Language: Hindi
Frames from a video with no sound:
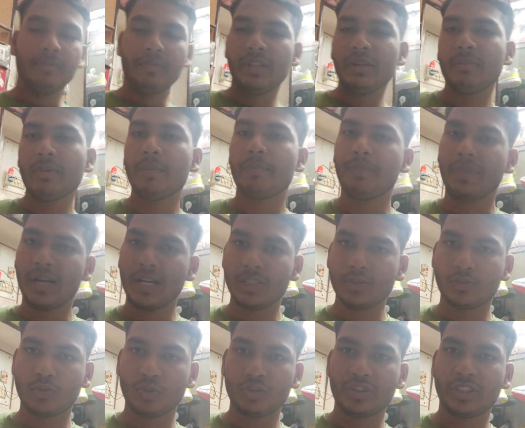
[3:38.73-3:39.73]
मिनिमम
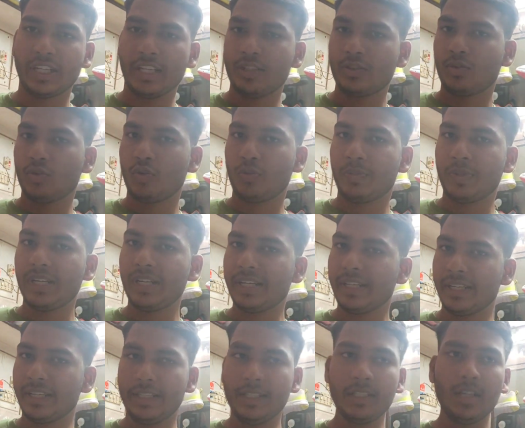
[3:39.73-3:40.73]
पाँच सौ छः सौ रुपया
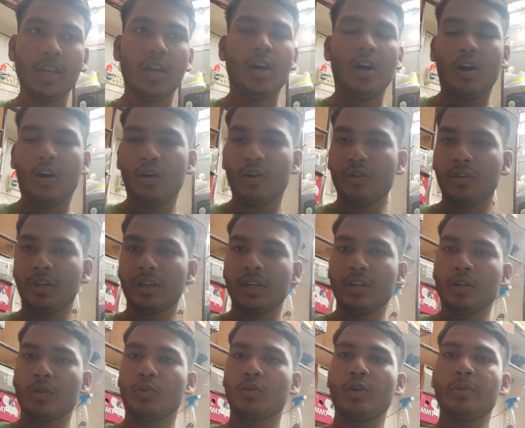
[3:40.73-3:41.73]
डेली और
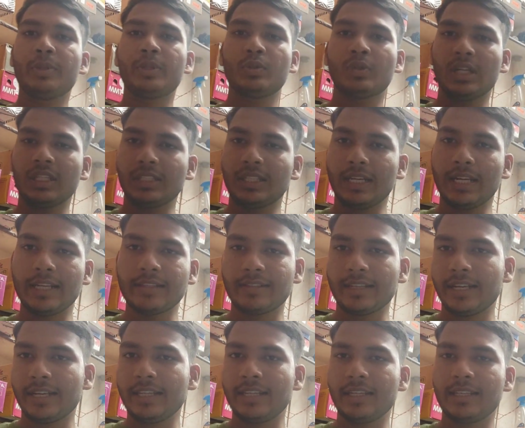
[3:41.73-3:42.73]
कोई भी दुकानदार
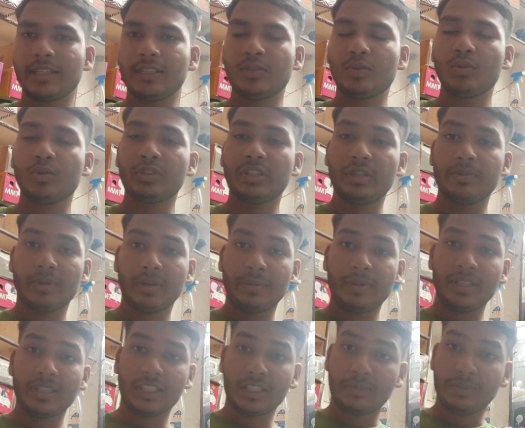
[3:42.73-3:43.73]
ऐसा नहीं है कि जो दिन भर
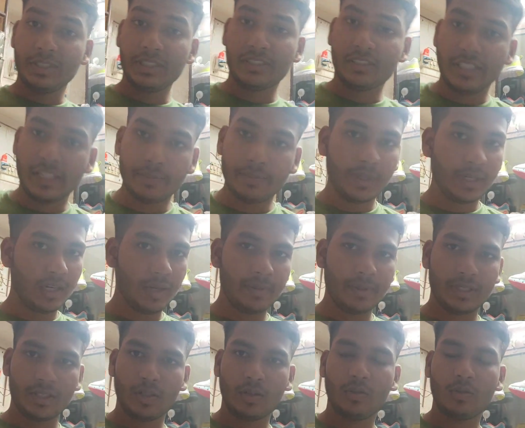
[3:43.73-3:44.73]
में दस बीस स्लीपर ना
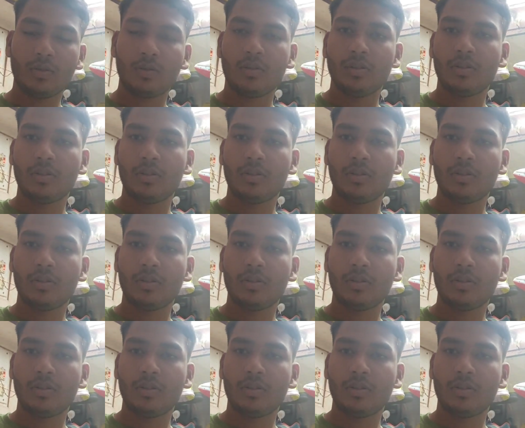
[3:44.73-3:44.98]
बेचते हो